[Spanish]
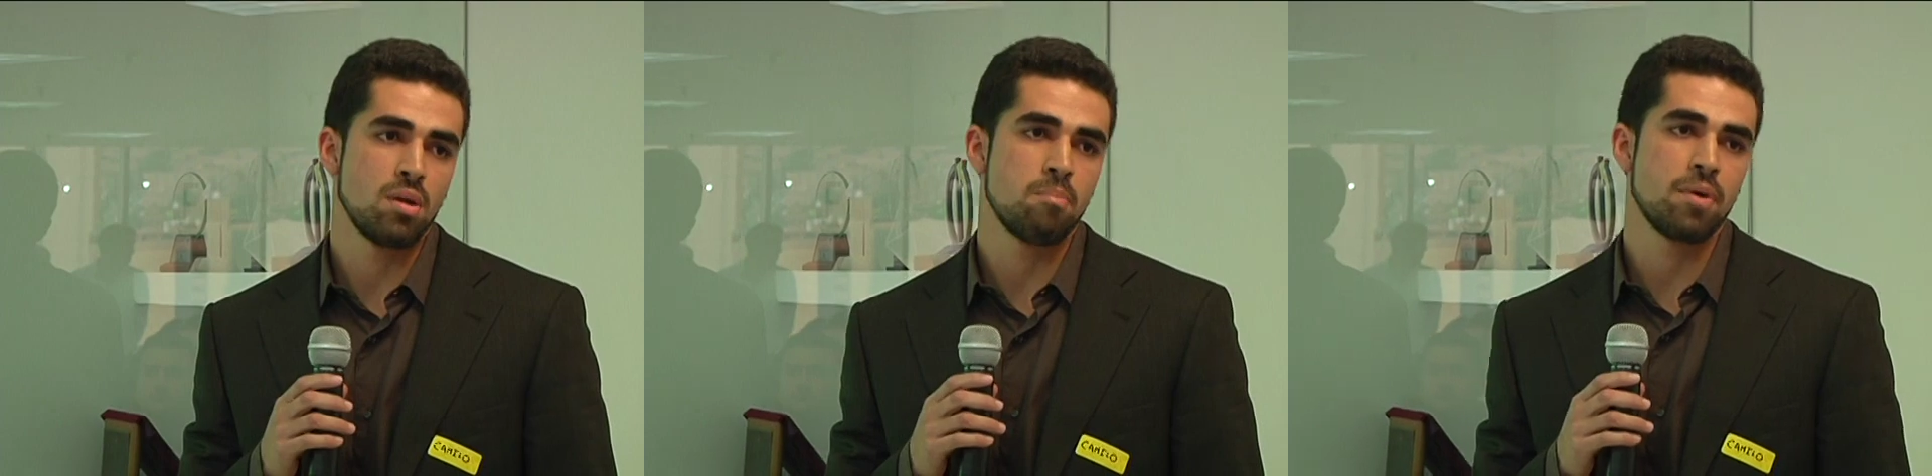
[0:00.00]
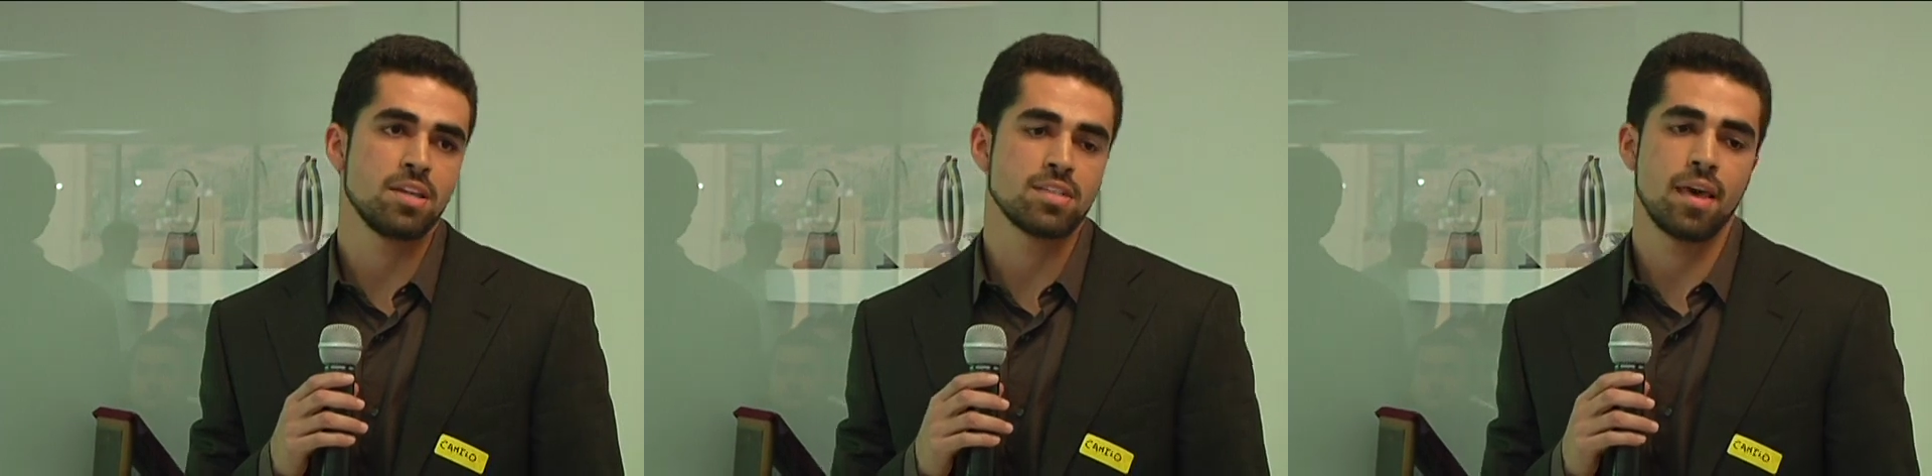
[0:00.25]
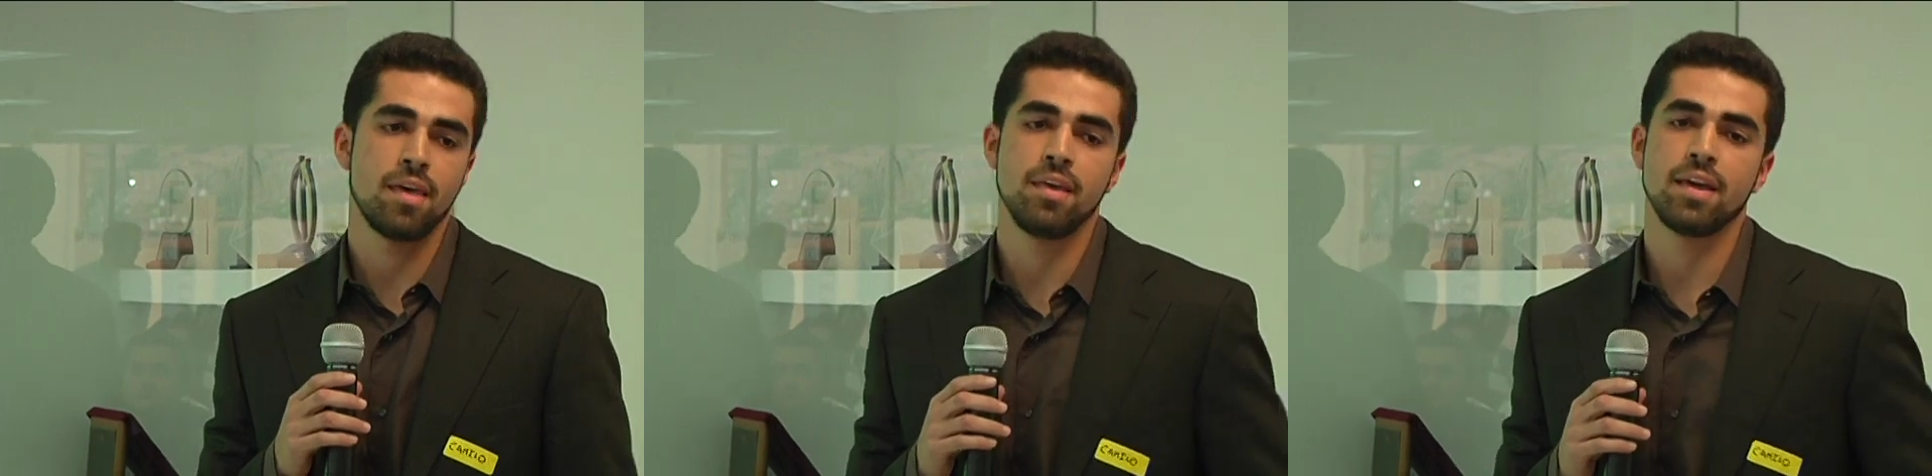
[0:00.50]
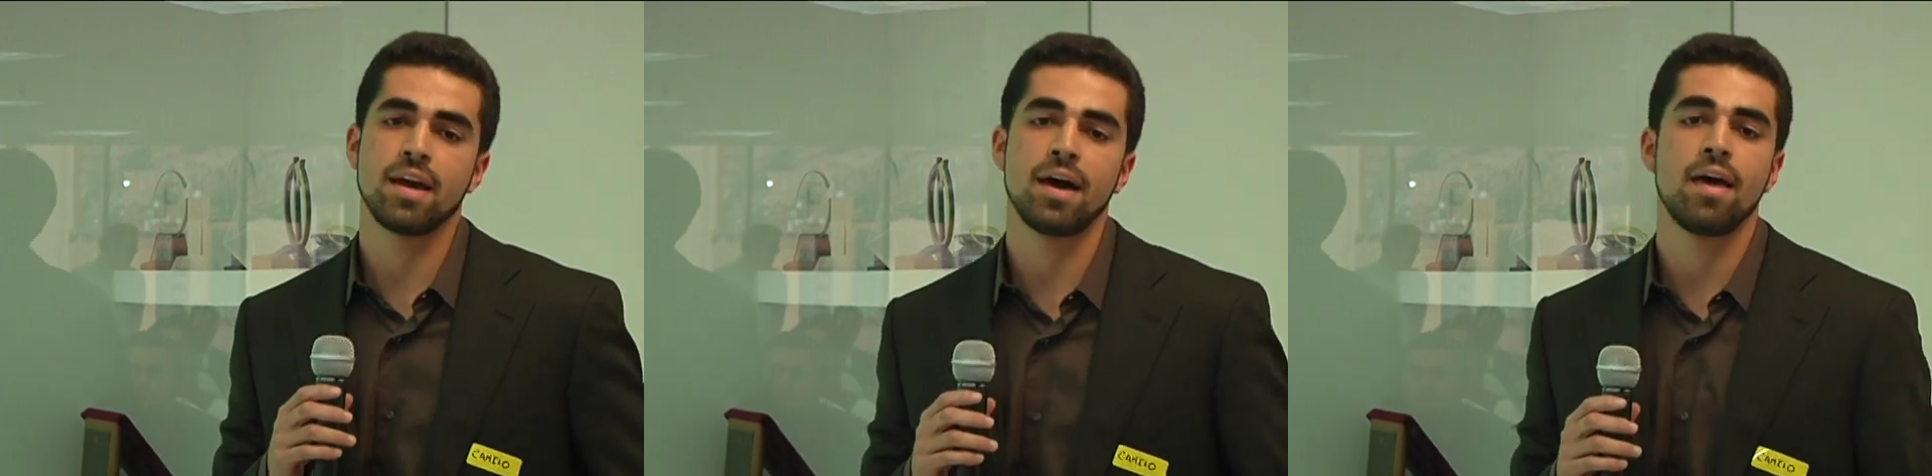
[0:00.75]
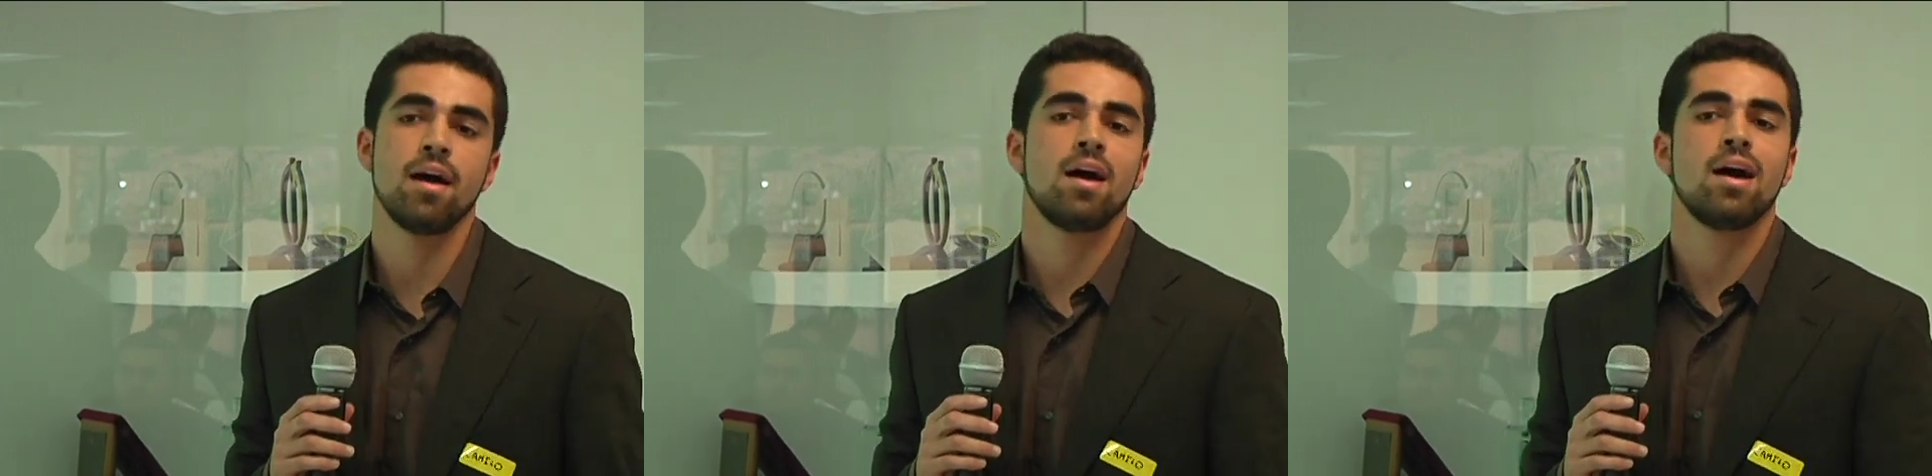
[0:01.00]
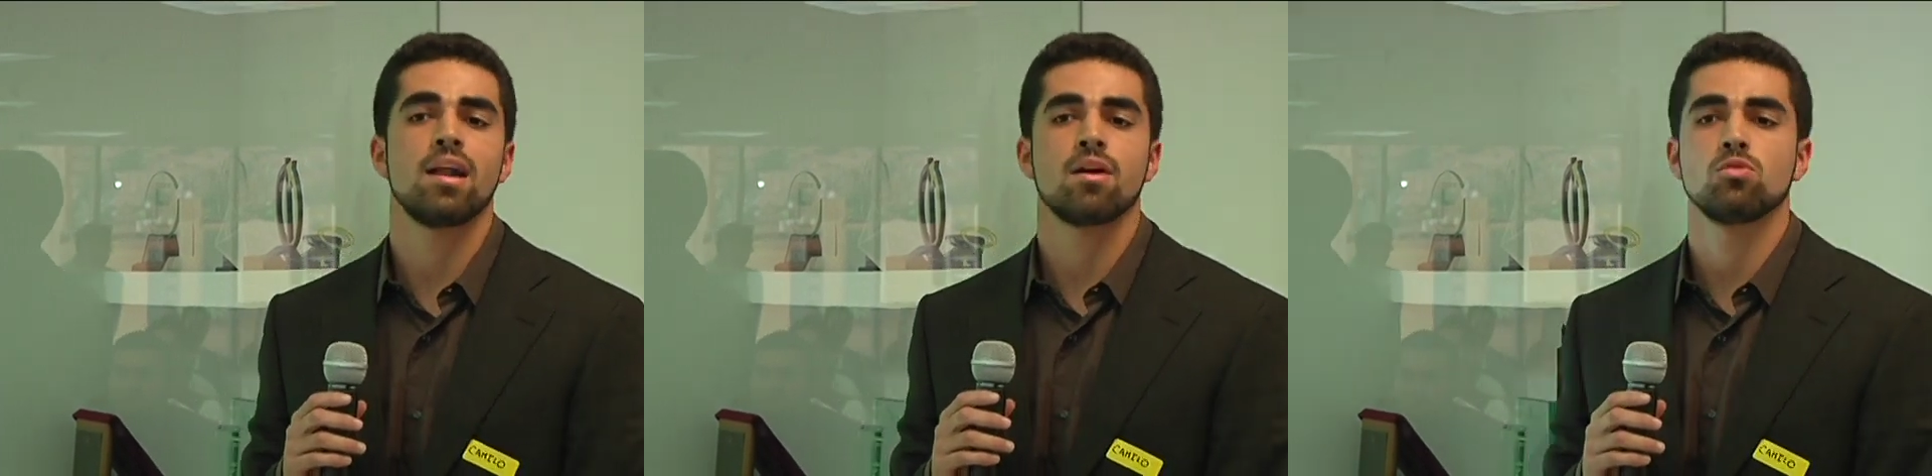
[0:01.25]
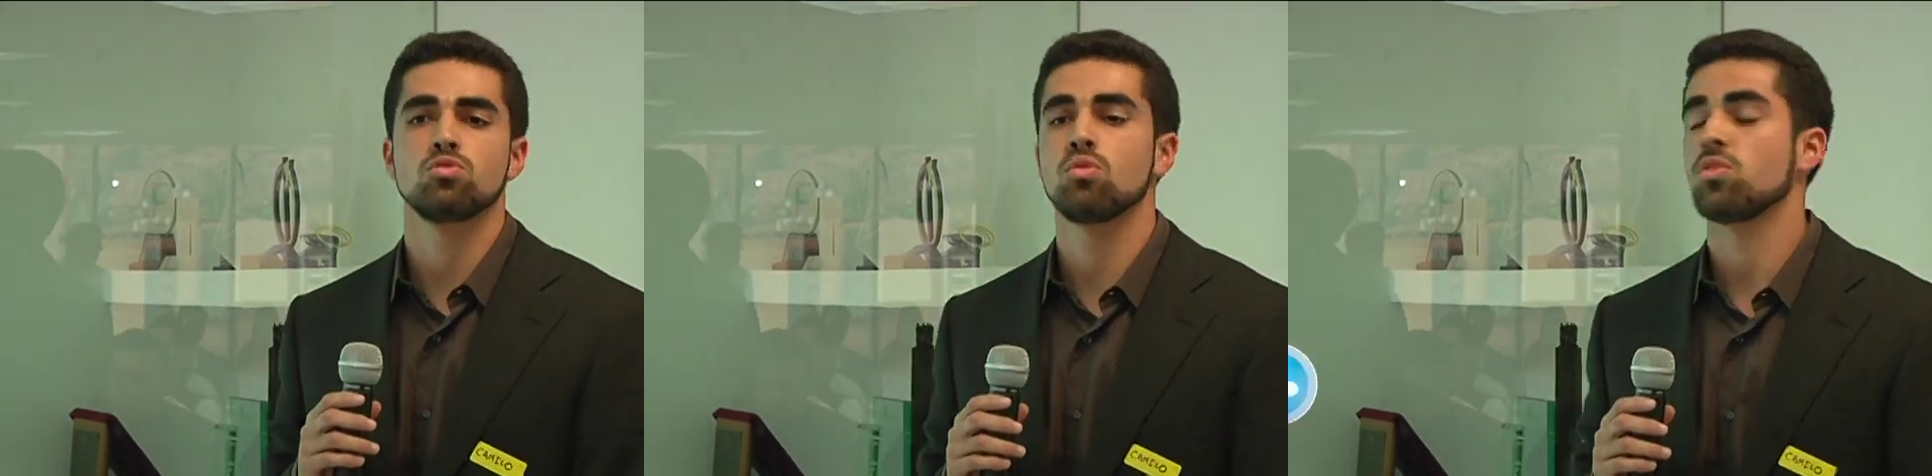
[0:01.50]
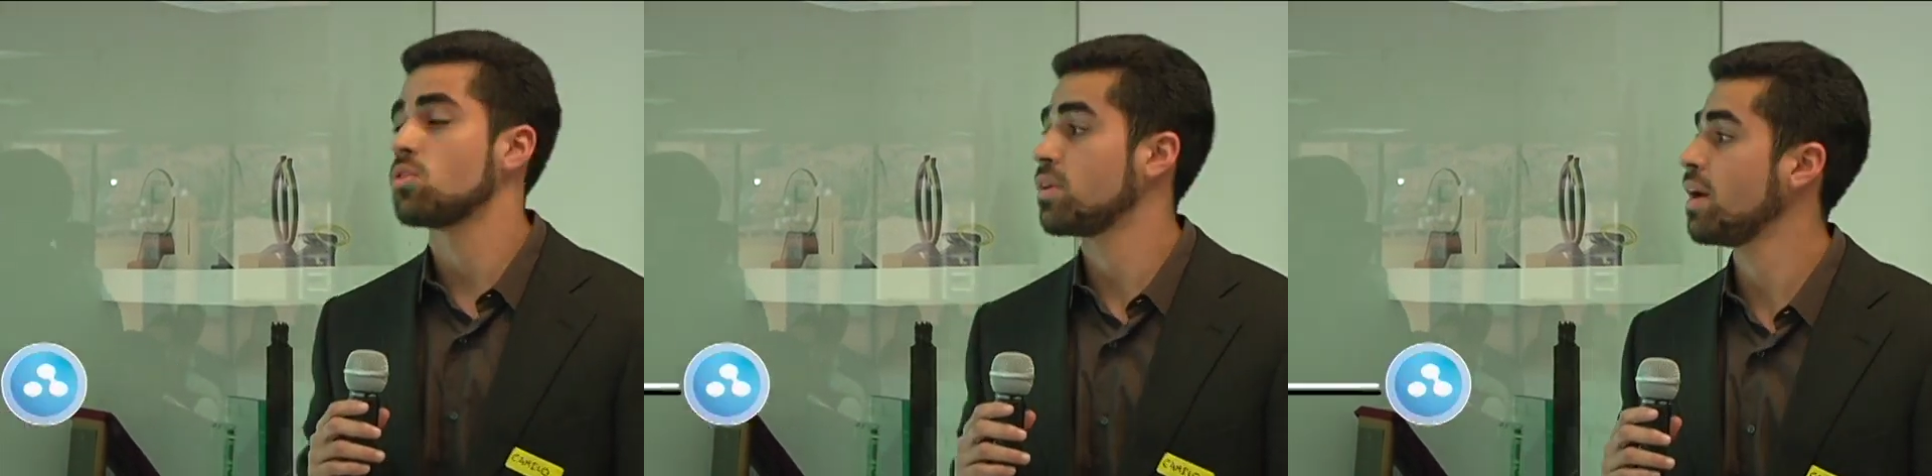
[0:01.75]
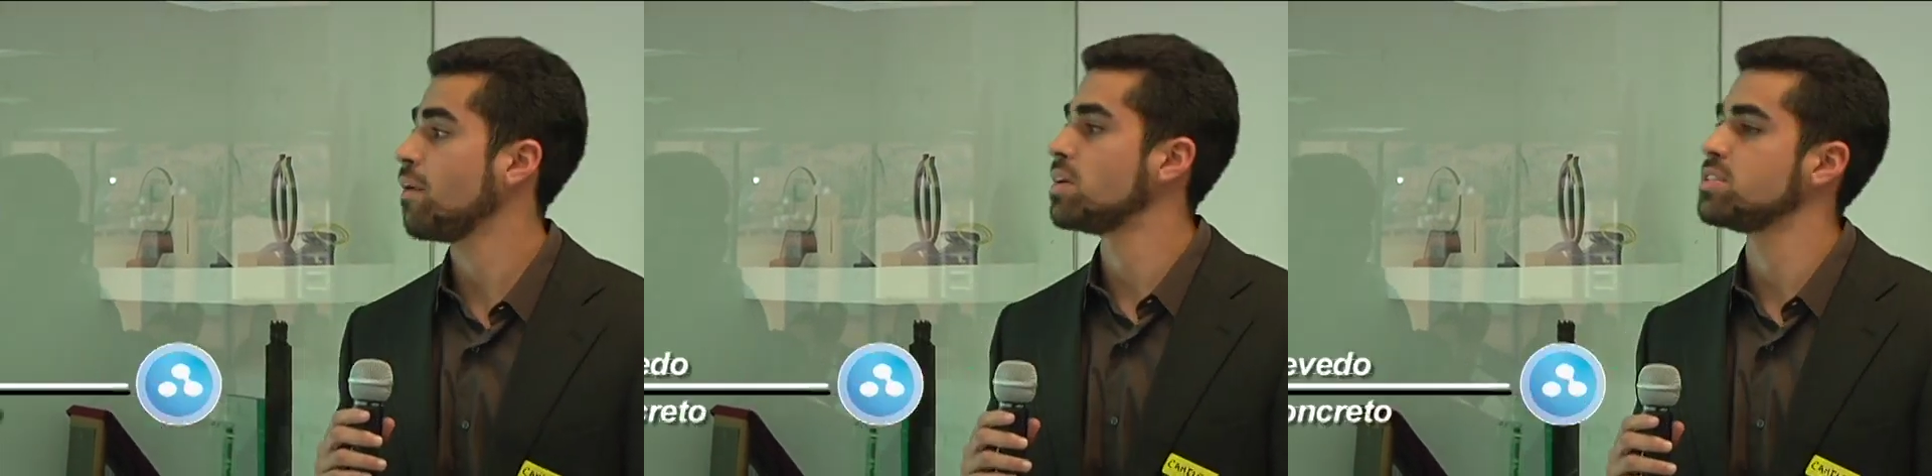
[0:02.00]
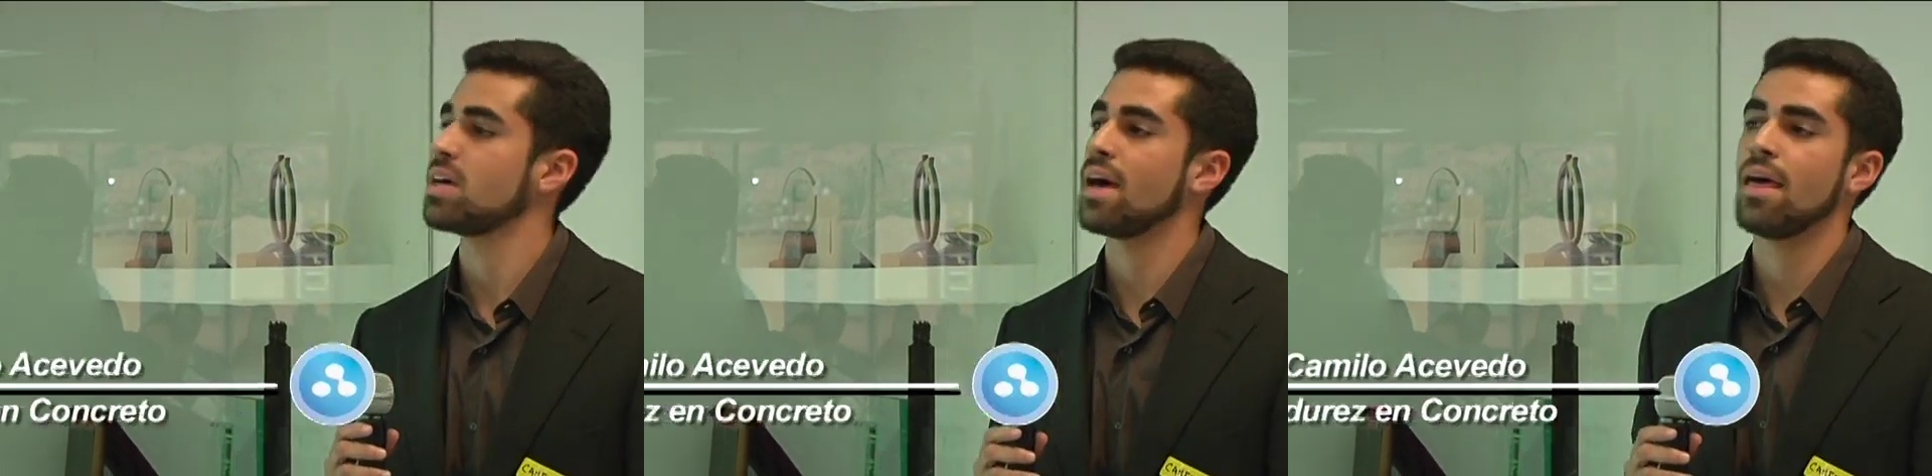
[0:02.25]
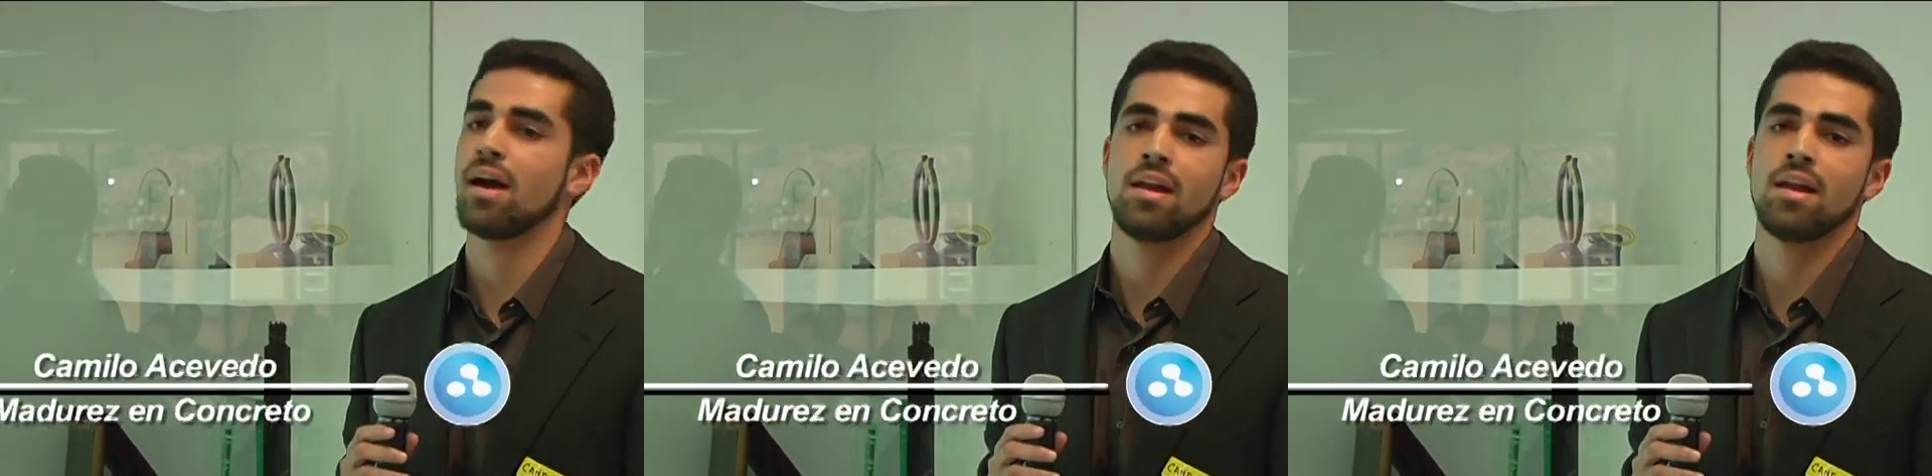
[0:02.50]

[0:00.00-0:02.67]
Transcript: empresa dedicada a la consultoría avanzada,